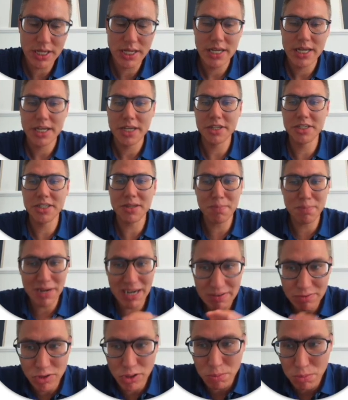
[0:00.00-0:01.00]
że
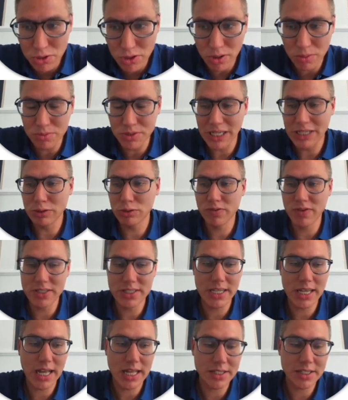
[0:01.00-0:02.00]
prawdopodobnie, ale już
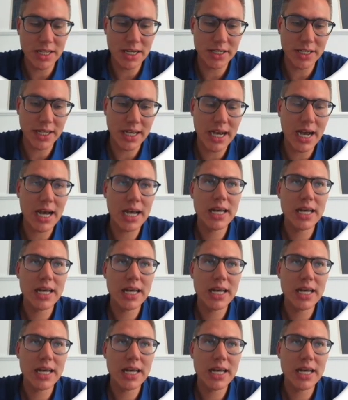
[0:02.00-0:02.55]
kwestia celnika,